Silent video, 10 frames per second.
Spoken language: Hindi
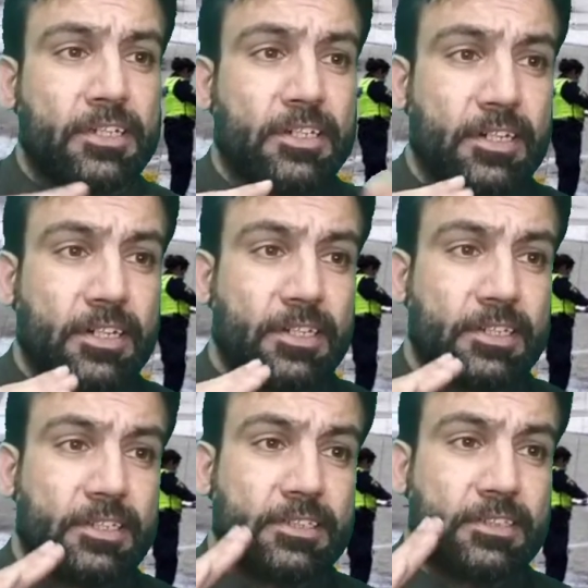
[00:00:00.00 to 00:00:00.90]

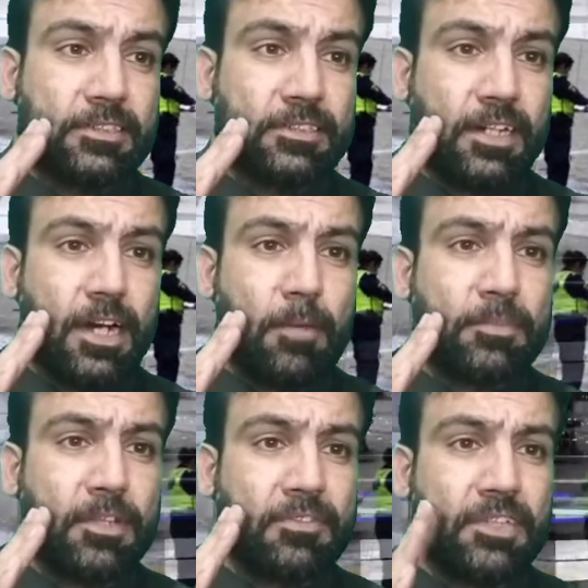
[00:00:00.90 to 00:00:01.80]

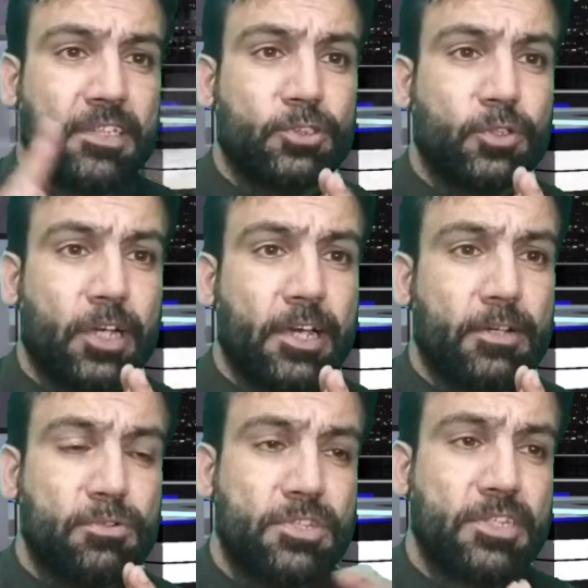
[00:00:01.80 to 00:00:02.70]
आम तफ्तीश जो है
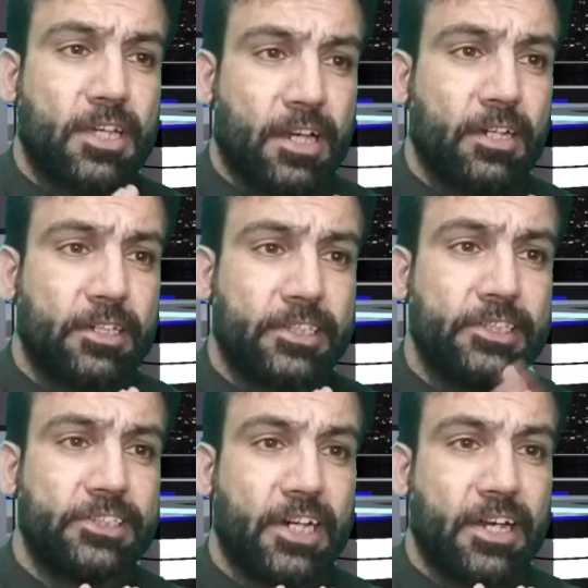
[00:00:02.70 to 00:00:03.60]
उसी तरह
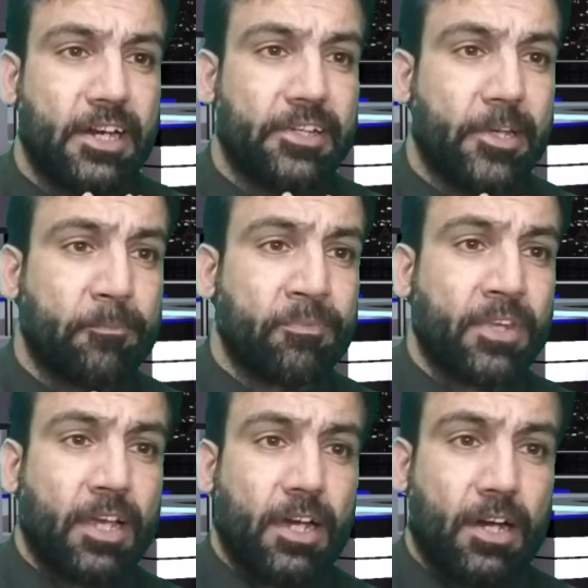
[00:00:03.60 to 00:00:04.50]
की जा रही है
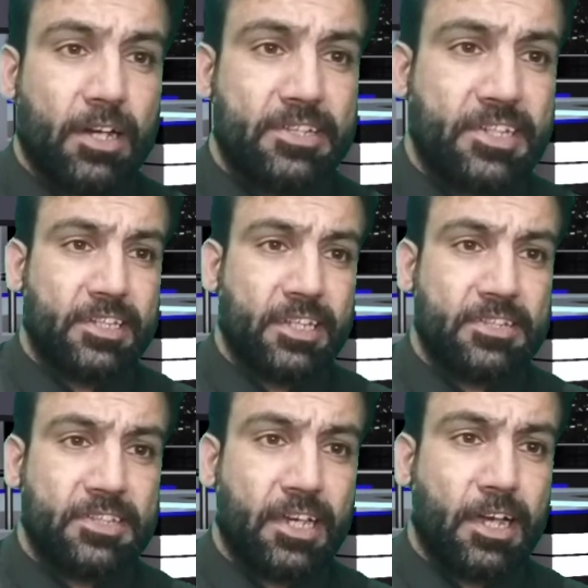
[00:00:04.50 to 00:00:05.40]
आ, इसके
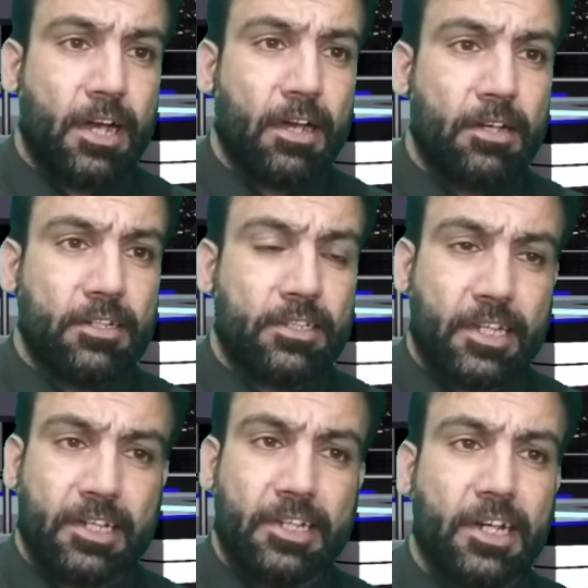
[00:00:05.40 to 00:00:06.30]
तस्दीक
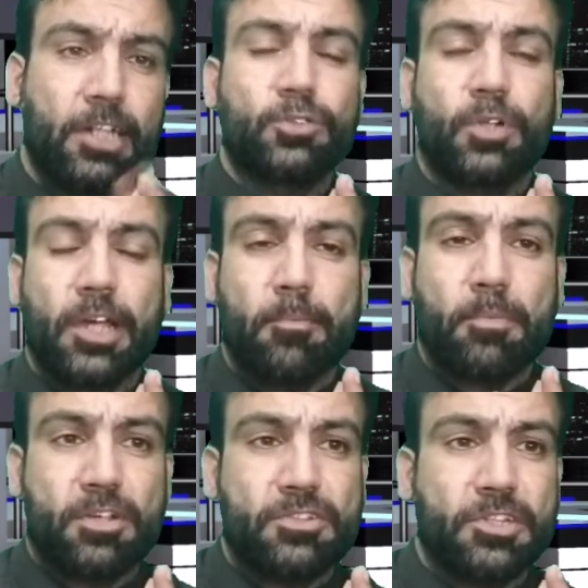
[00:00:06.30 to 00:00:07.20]
तहकीक़ात जो है
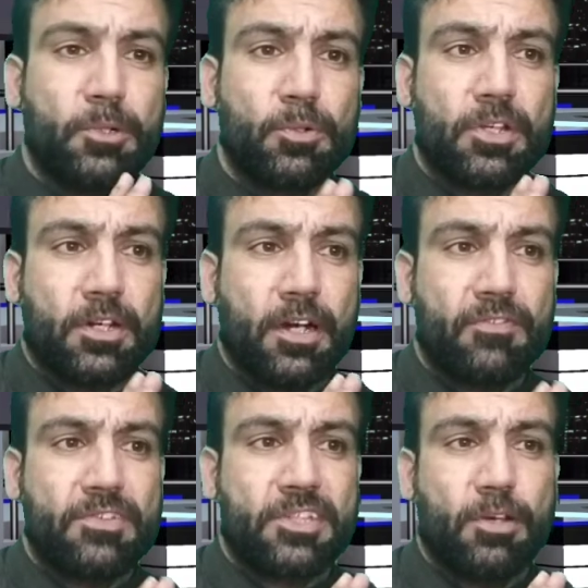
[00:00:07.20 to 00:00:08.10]
प्रोसिक्यूटर
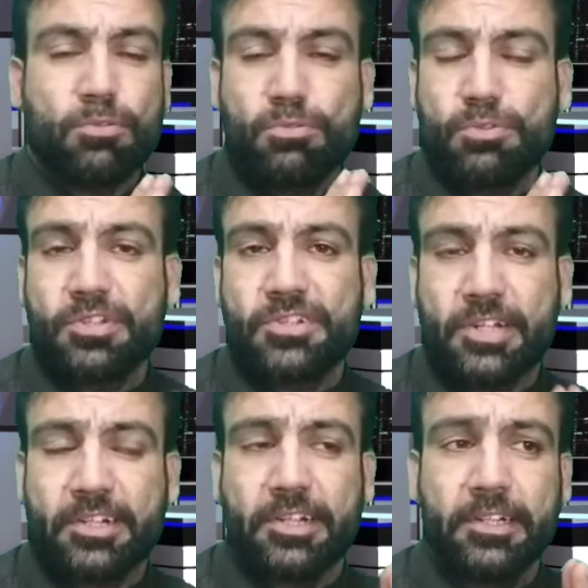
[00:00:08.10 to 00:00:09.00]
ऑफिस के खसूस
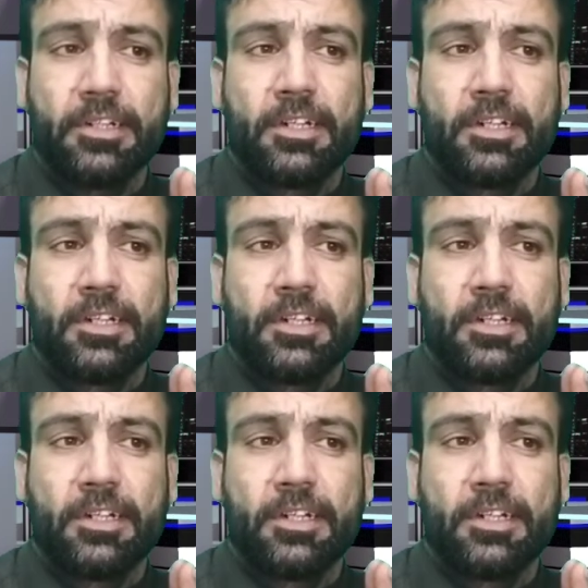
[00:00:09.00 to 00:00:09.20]
सेक्शन